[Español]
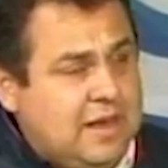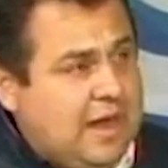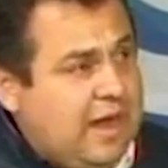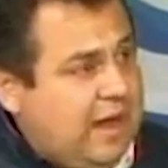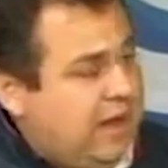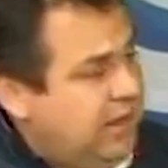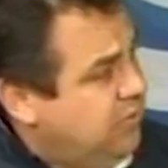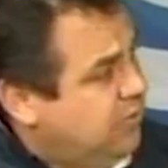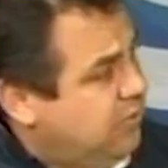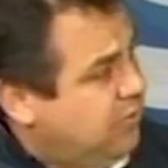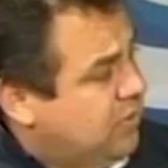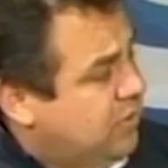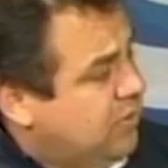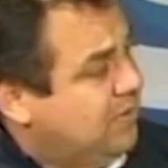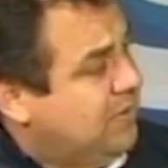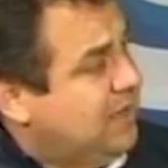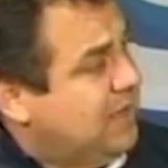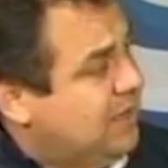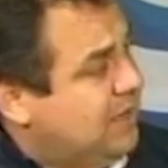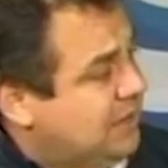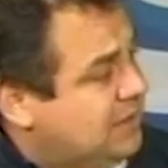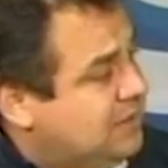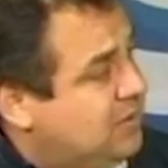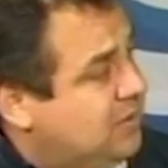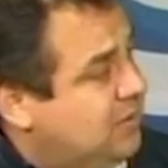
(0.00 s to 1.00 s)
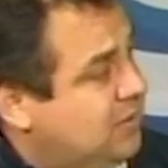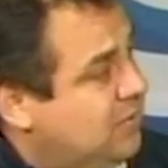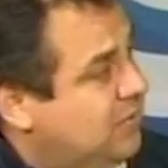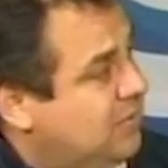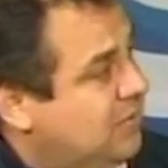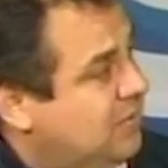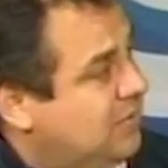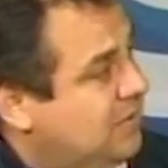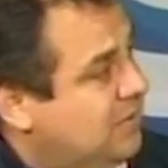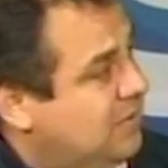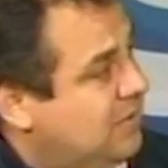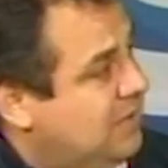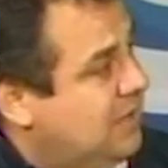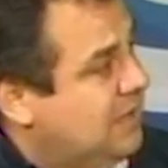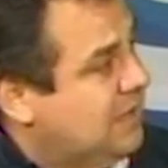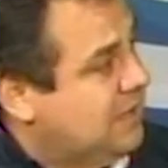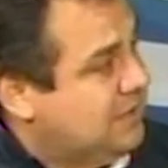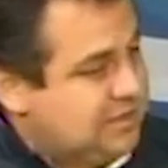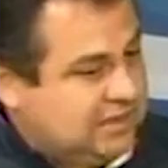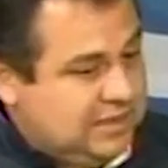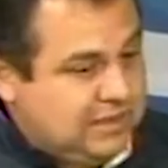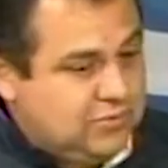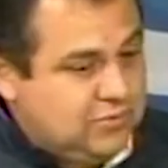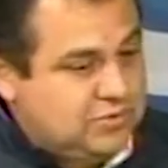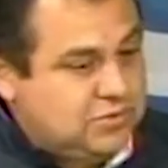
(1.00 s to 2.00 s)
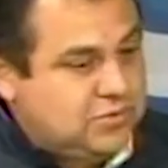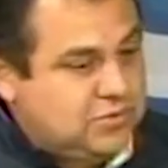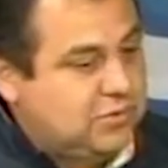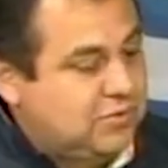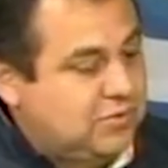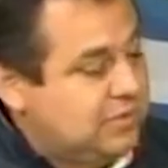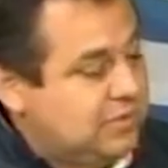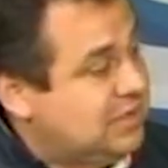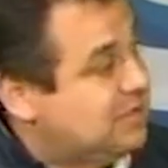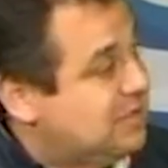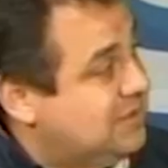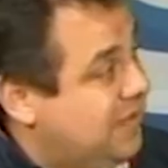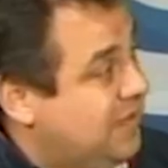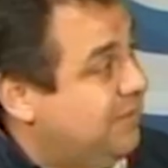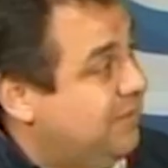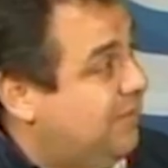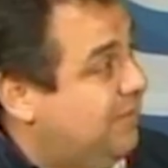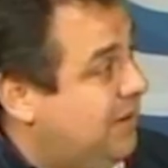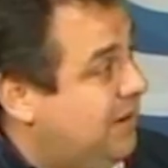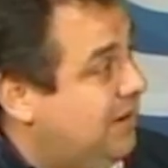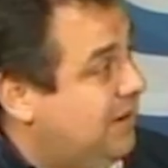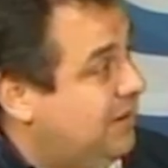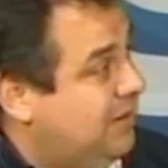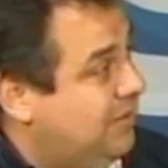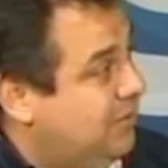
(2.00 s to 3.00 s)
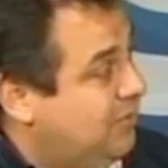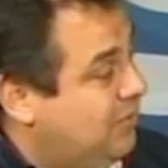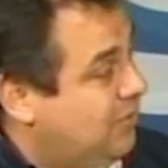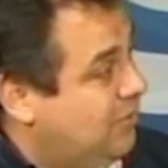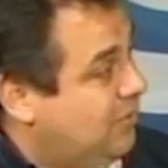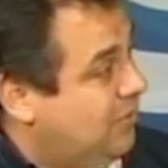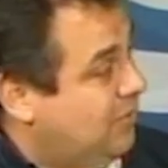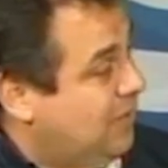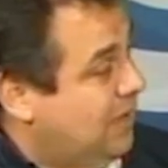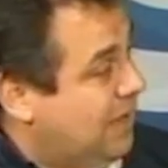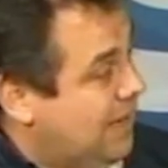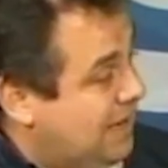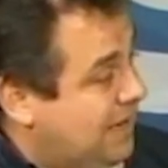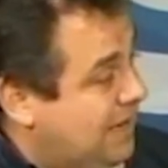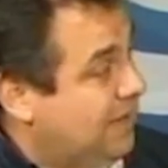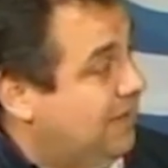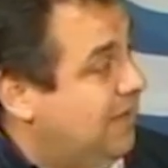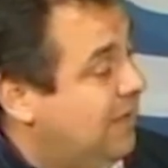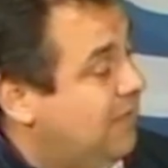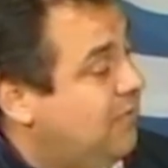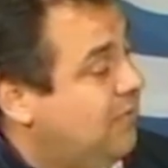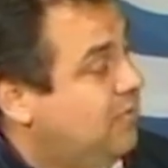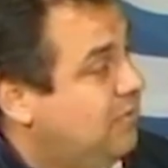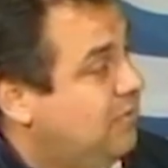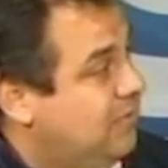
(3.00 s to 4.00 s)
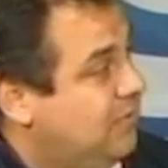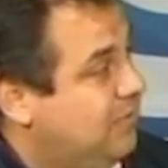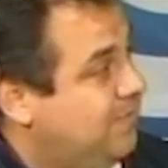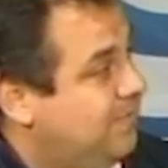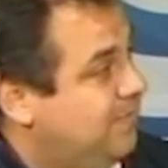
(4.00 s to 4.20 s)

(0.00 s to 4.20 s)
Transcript: hay una obligación de la institución de estar pagando el adeudo